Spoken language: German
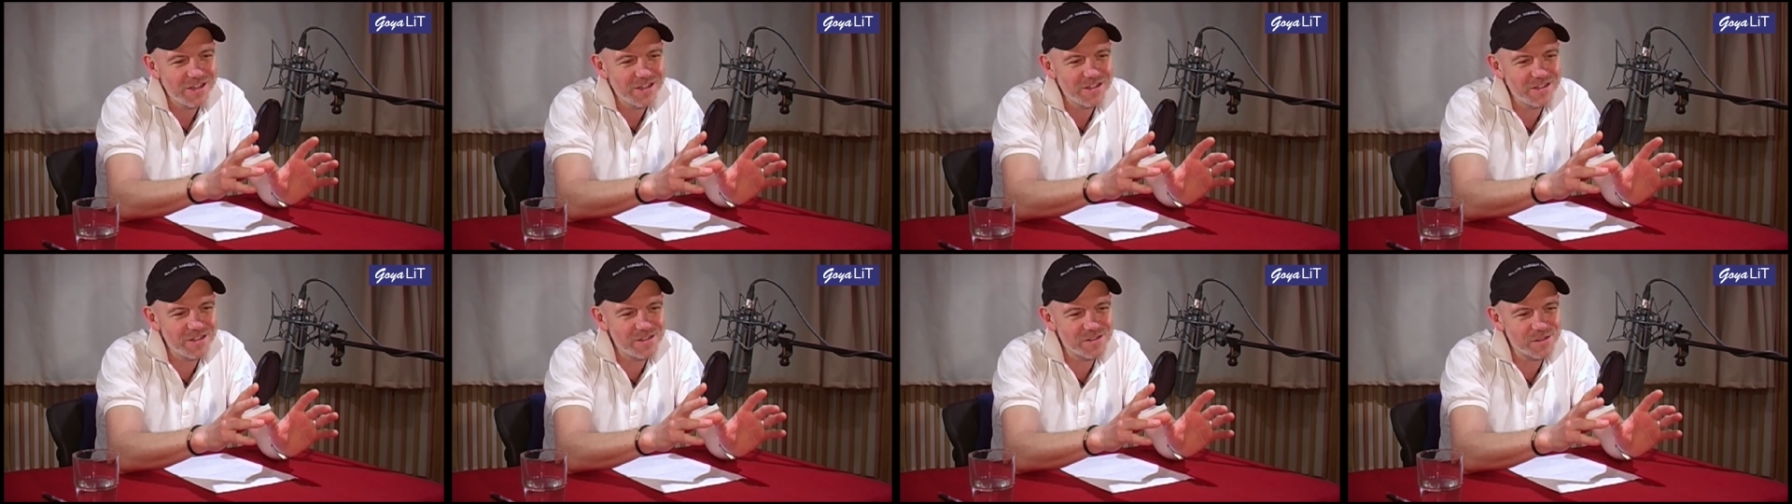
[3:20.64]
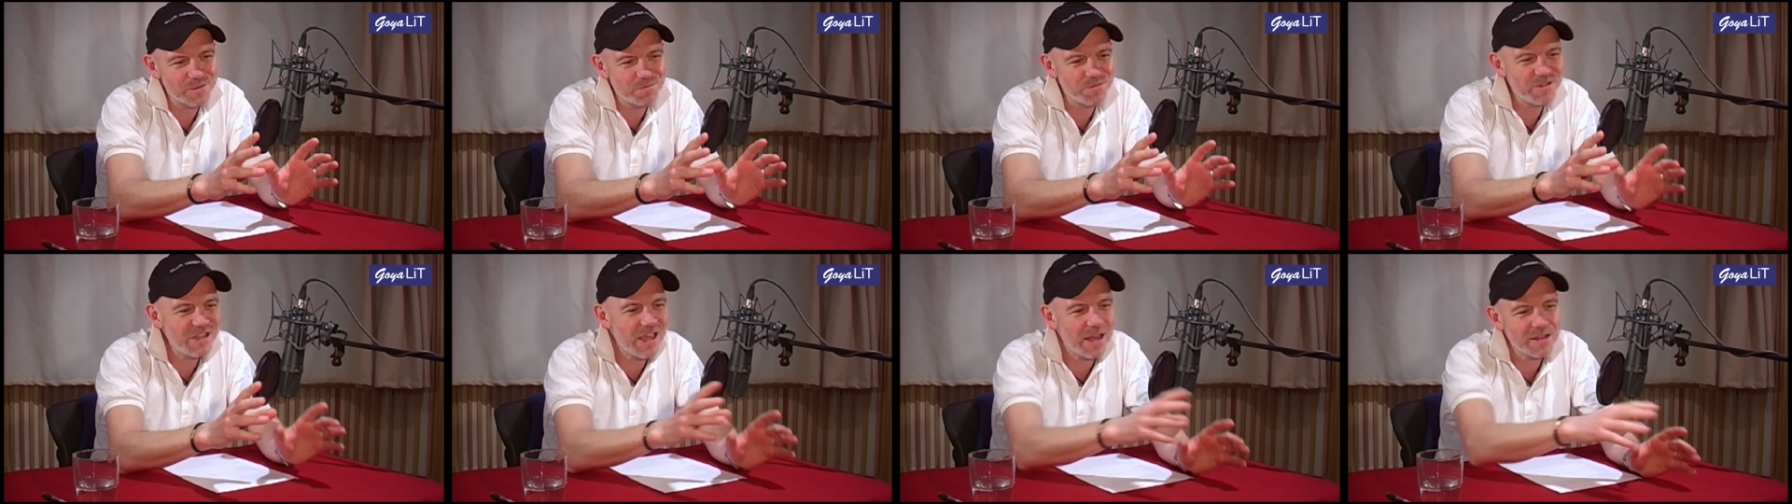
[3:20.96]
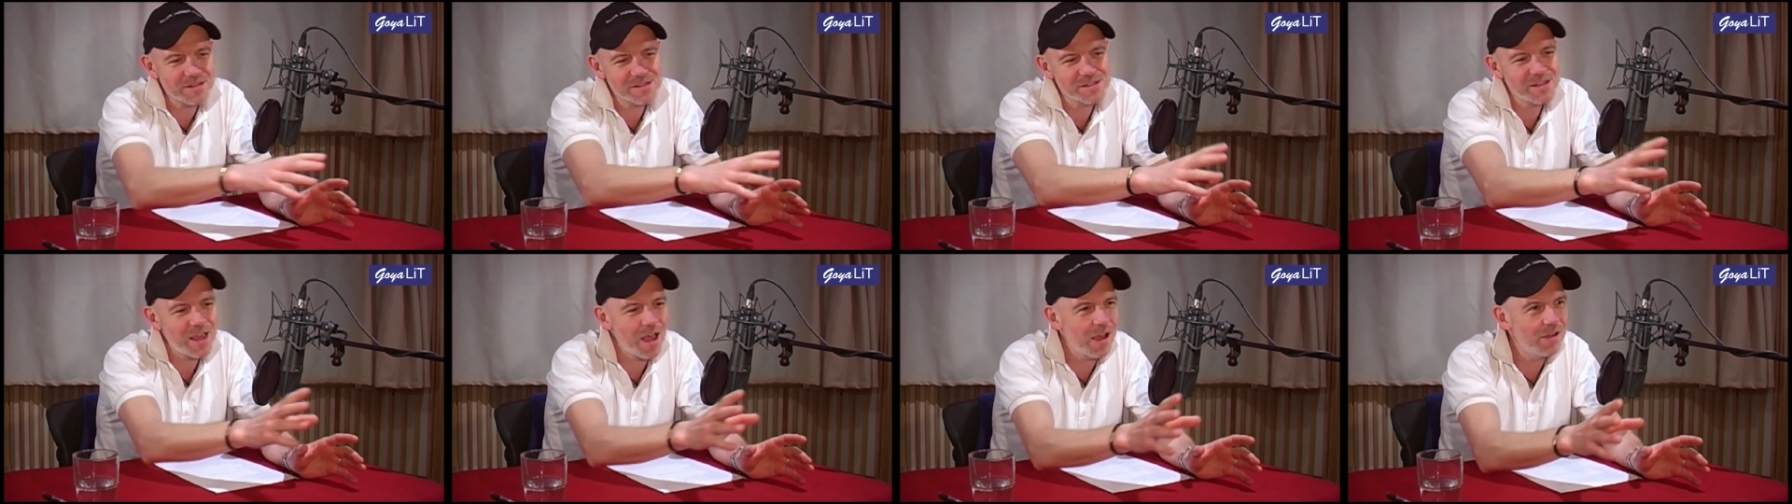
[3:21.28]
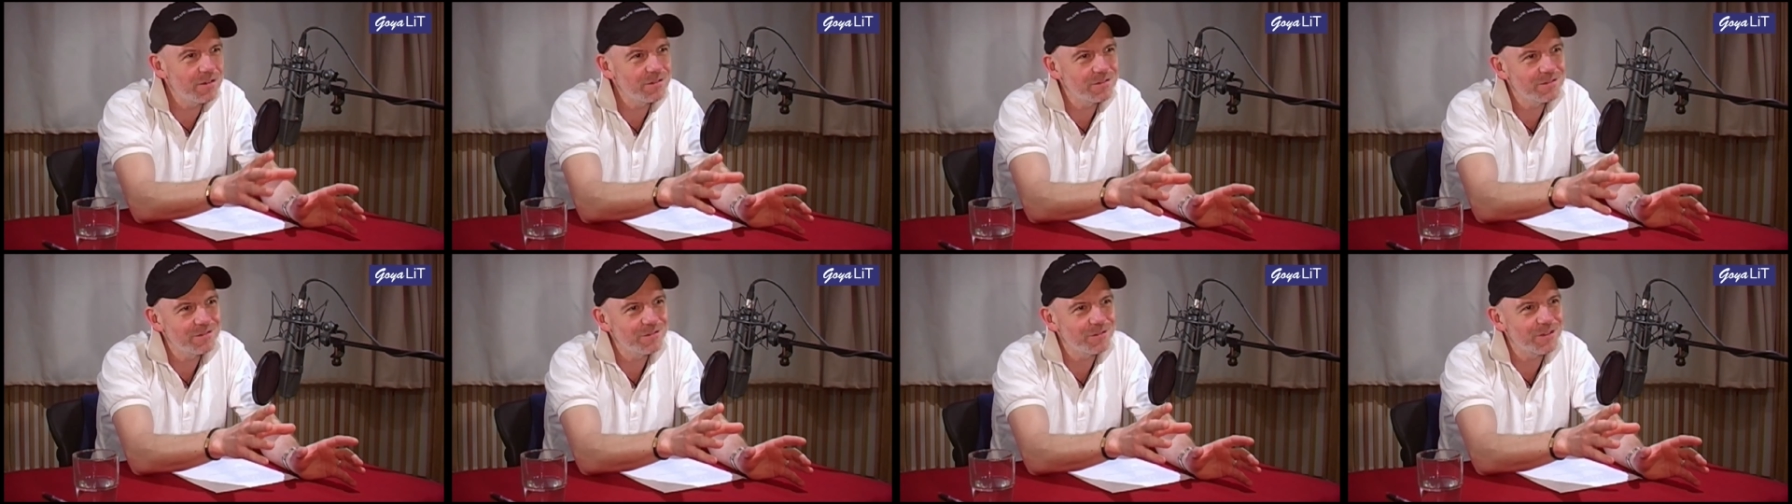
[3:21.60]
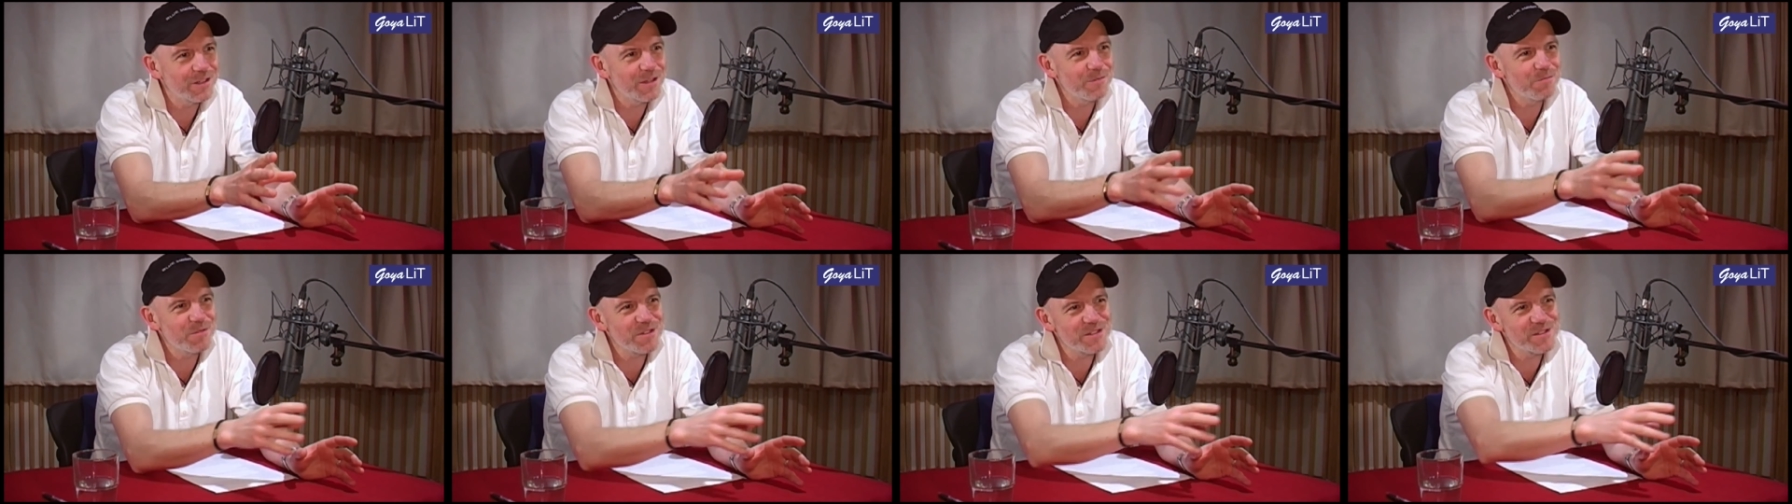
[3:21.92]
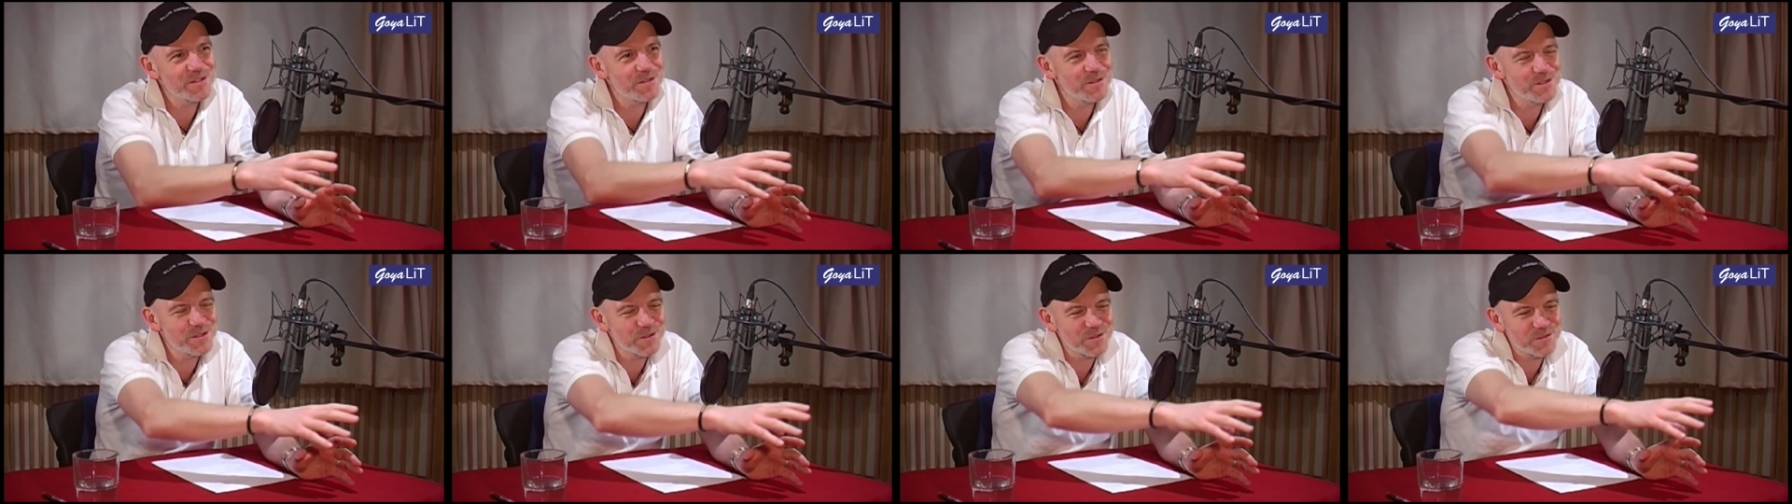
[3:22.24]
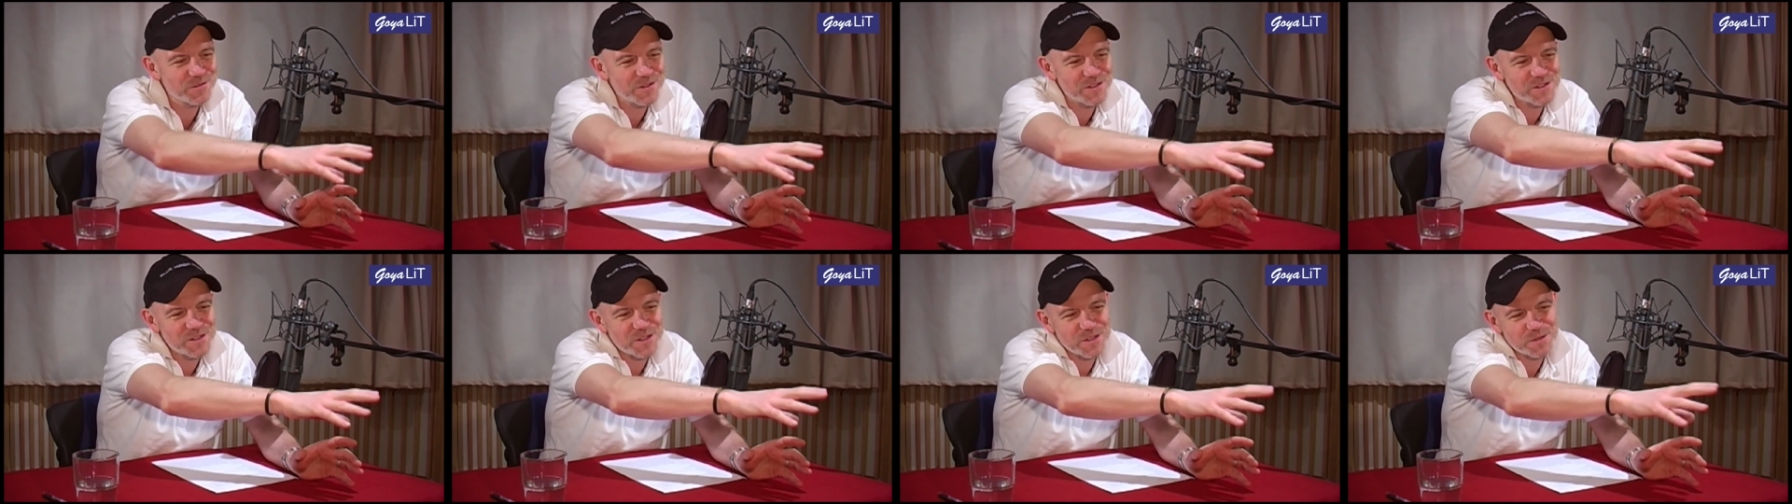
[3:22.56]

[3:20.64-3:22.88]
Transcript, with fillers: diese Piazza oder beziehungsweise